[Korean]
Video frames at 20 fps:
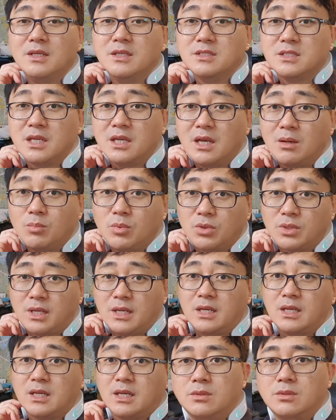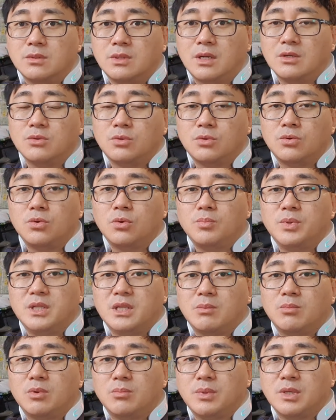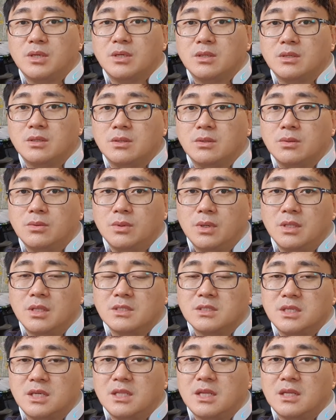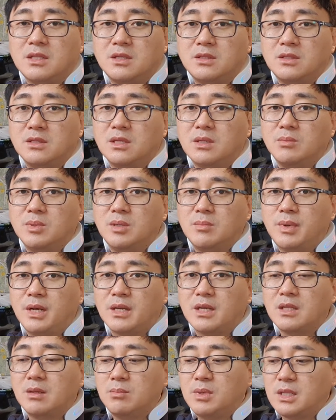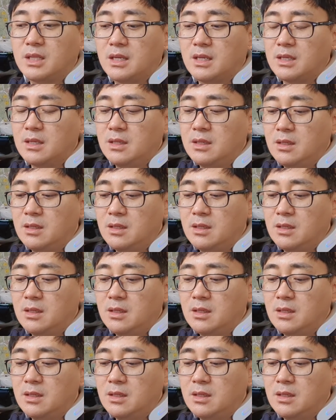생각보다 강도를 높이다 보면 꽤나 세다는 느낌을 받게 됩니다.